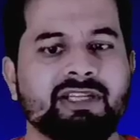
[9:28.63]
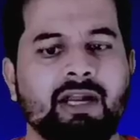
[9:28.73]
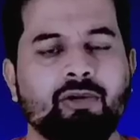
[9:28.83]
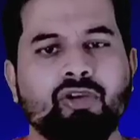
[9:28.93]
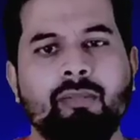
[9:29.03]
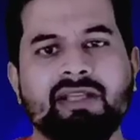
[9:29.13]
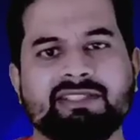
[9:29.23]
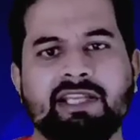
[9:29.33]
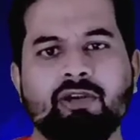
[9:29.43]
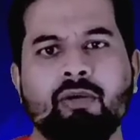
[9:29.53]
ये जग्गा खुद को मैं
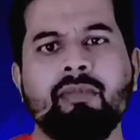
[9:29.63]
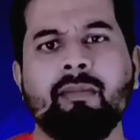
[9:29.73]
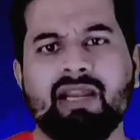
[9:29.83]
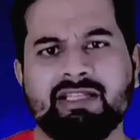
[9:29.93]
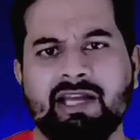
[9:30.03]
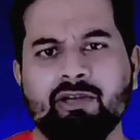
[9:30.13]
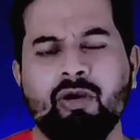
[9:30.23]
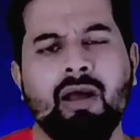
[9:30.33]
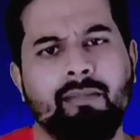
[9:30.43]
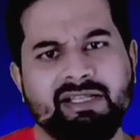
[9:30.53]
सही हूँ मैं बलिदानी
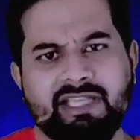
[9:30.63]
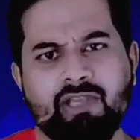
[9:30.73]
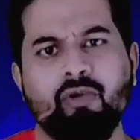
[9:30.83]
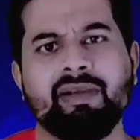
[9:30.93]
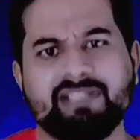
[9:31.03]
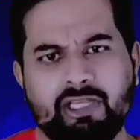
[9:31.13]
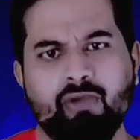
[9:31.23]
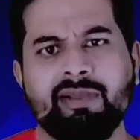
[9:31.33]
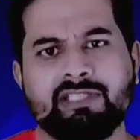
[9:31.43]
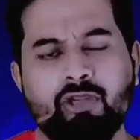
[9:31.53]
हूँ मैं सही हूँ हूँ मैं सही
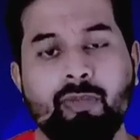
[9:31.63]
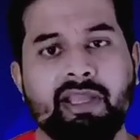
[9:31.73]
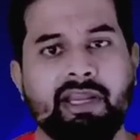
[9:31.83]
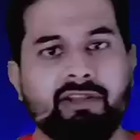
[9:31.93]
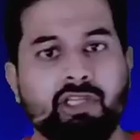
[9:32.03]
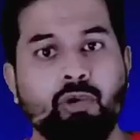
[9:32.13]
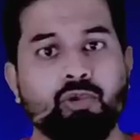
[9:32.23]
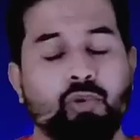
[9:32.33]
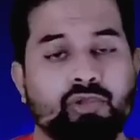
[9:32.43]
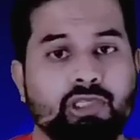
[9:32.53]
हूँ मैं सही हूँ मैं गिरती
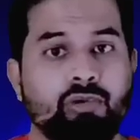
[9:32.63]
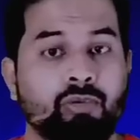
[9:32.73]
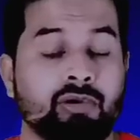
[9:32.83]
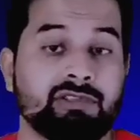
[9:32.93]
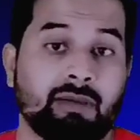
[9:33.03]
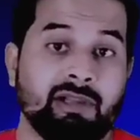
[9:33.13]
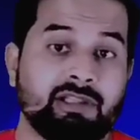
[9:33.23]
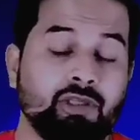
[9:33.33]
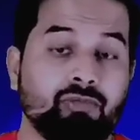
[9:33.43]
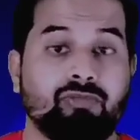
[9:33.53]
हूँ टूटती हूँ
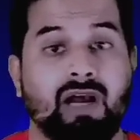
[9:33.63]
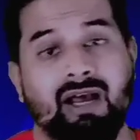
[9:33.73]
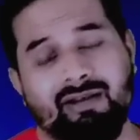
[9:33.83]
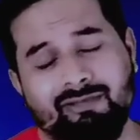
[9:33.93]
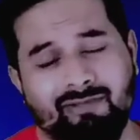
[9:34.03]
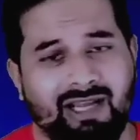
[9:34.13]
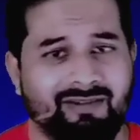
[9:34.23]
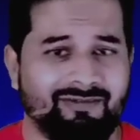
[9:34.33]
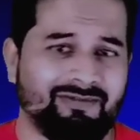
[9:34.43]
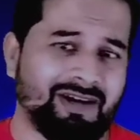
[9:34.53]
संभलती हूँ वाह वाह
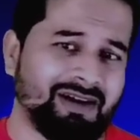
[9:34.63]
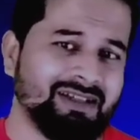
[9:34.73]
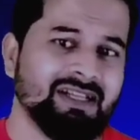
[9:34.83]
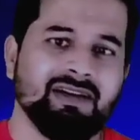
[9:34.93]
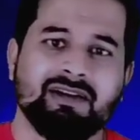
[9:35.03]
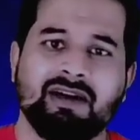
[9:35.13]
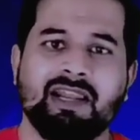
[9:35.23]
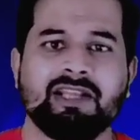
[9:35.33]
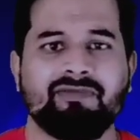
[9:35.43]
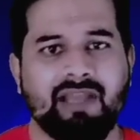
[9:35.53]

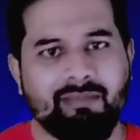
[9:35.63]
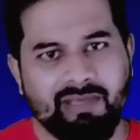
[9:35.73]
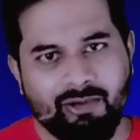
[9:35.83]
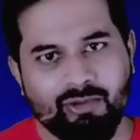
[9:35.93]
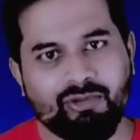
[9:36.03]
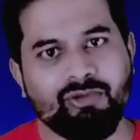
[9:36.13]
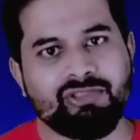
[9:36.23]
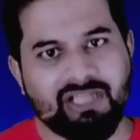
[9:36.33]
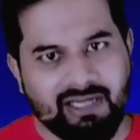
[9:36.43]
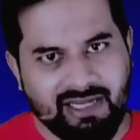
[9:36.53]
गलत फहमी हो तो
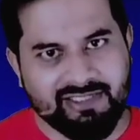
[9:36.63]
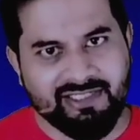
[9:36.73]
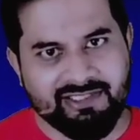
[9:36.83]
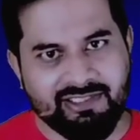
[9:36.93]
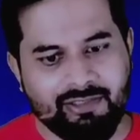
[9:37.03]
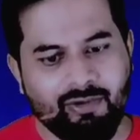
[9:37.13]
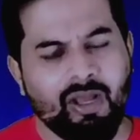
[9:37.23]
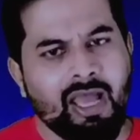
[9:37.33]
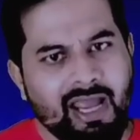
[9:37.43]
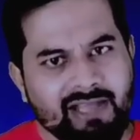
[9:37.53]
जग्गा जैसी हो
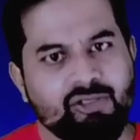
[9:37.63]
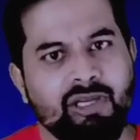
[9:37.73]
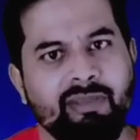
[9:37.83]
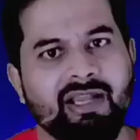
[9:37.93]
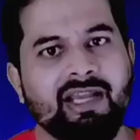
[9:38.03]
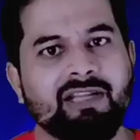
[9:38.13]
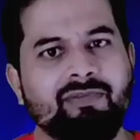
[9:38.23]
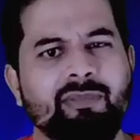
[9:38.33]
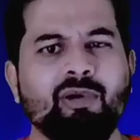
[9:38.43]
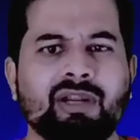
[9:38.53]
एक्चुअली में ये गलत
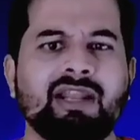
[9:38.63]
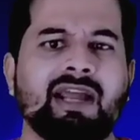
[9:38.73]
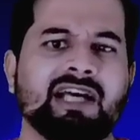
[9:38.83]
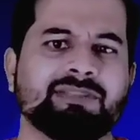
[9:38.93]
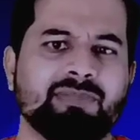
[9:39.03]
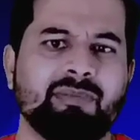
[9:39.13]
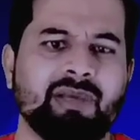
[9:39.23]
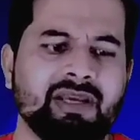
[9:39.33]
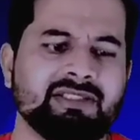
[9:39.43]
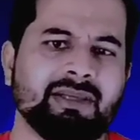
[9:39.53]
फहमी होना लाजमी
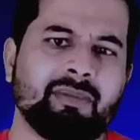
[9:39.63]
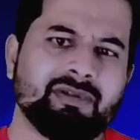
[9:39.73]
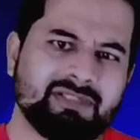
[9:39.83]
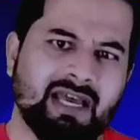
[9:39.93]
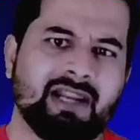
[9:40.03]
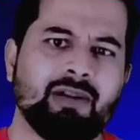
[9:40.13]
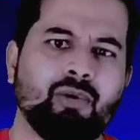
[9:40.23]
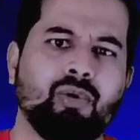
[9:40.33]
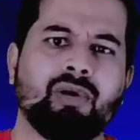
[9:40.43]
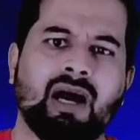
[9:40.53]
भी है जब सारे
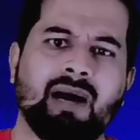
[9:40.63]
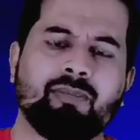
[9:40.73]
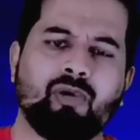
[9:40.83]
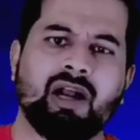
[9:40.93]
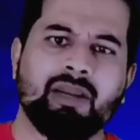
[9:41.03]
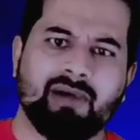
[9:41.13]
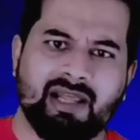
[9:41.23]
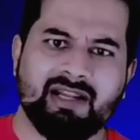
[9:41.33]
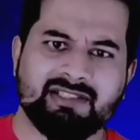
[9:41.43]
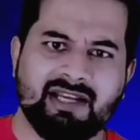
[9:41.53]
लोग आपको आगे
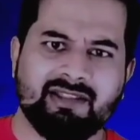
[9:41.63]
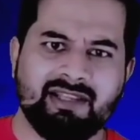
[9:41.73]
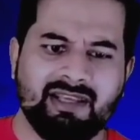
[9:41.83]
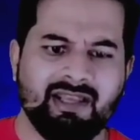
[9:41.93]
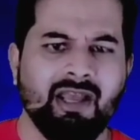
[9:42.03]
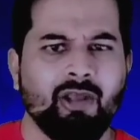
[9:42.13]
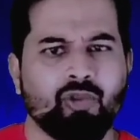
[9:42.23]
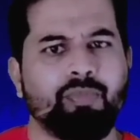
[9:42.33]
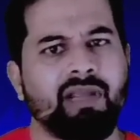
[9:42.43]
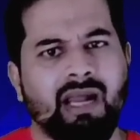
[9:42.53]
बढ़ाना चाहते हैं
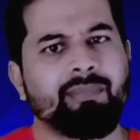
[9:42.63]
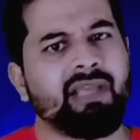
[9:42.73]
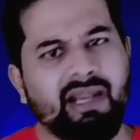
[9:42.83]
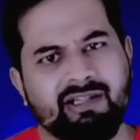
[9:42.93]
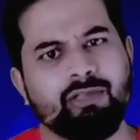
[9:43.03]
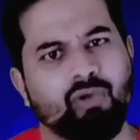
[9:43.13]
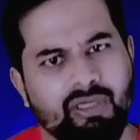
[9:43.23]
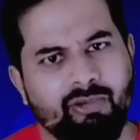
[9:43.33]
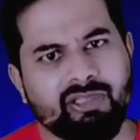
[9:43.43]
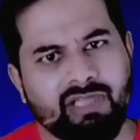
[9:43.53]
तो फिर आप ये एक्टिंग थोड़ी